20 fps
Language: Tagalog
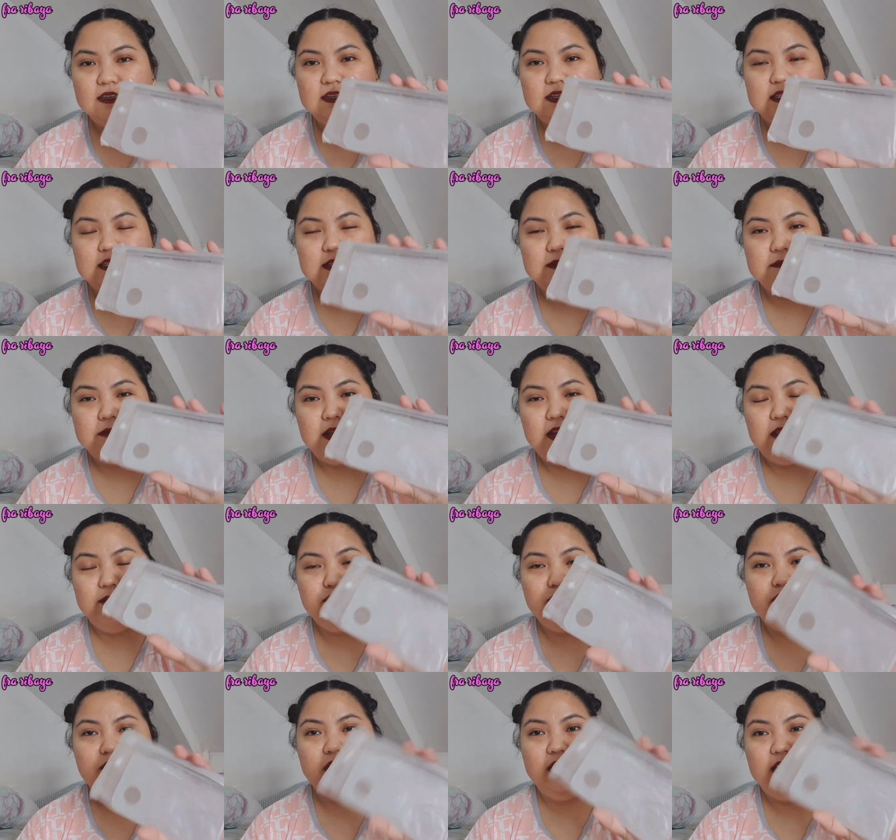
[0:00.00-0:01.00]
Kasi mali
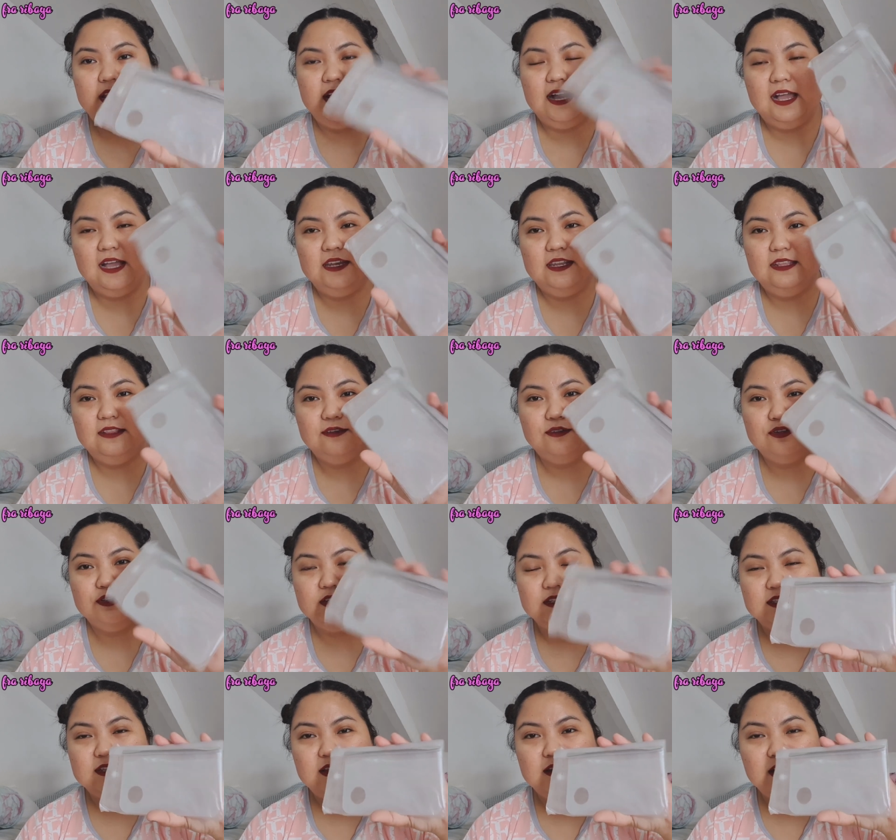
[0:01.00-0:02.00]
mo, kailanganin ko
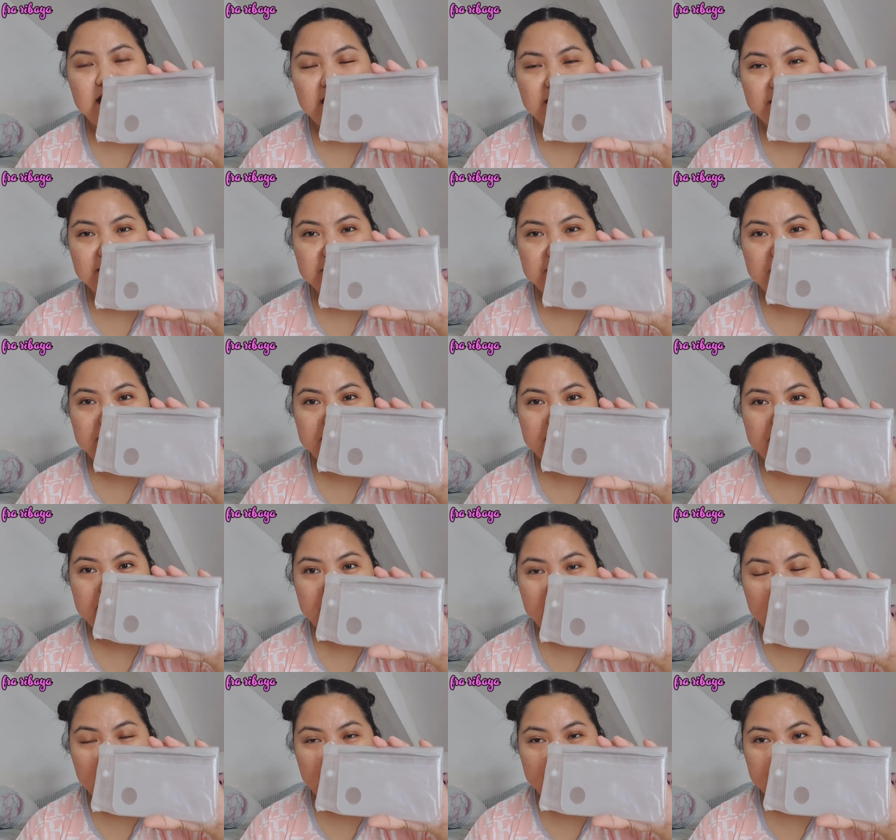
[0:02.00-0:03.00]
siya sa
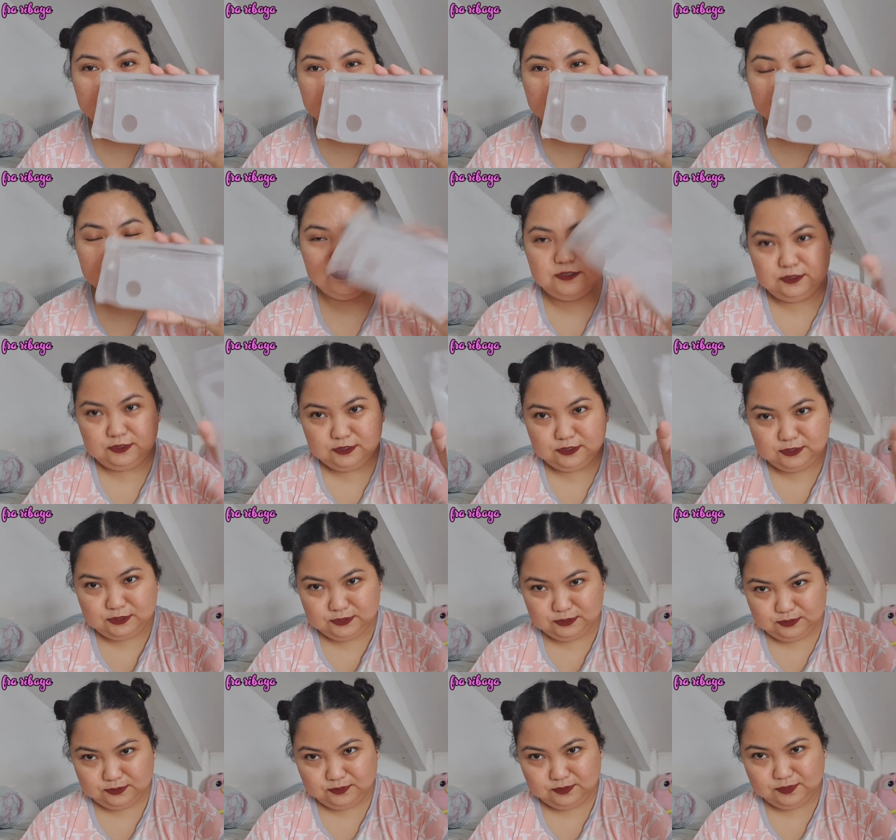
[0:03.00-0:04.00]
pag-makeup ko
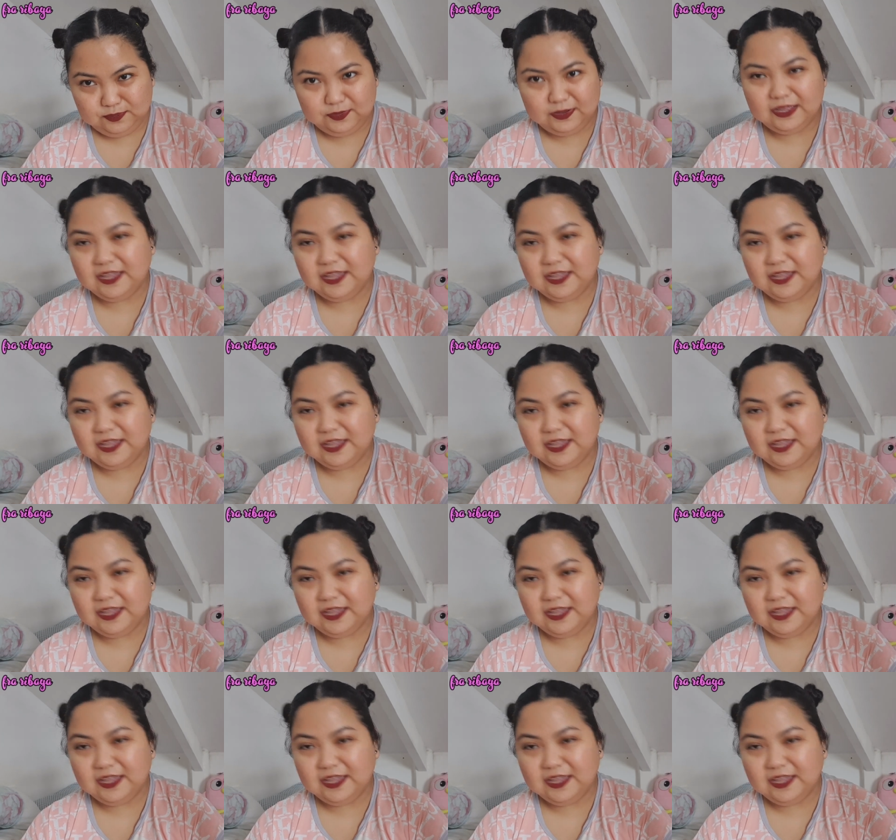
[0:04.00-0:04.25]
soon.